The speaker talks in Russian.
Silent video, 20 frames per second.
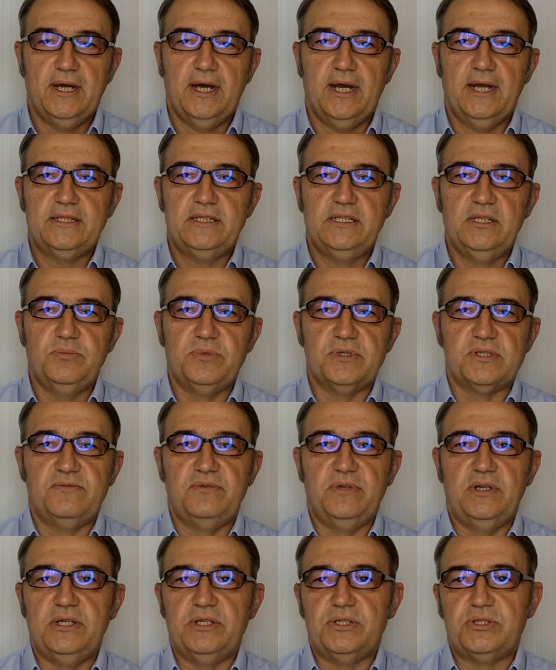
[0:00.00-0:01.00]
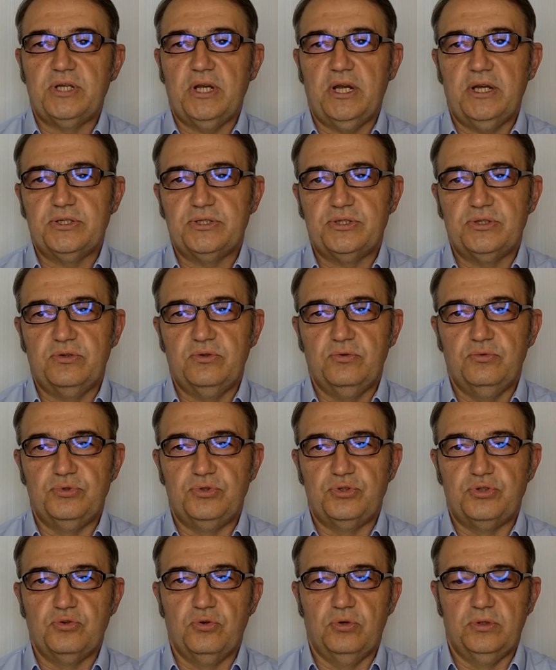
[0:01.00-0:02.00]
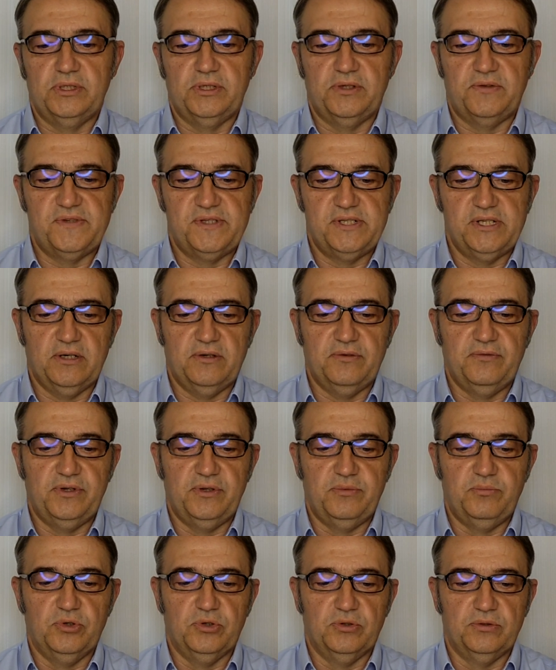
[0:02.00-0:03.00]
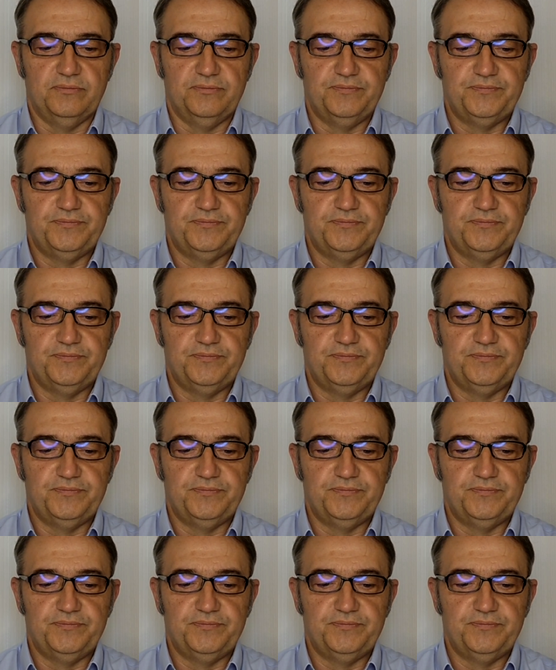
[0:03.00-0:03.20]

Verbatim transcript: одним из величайших ученых всех времен.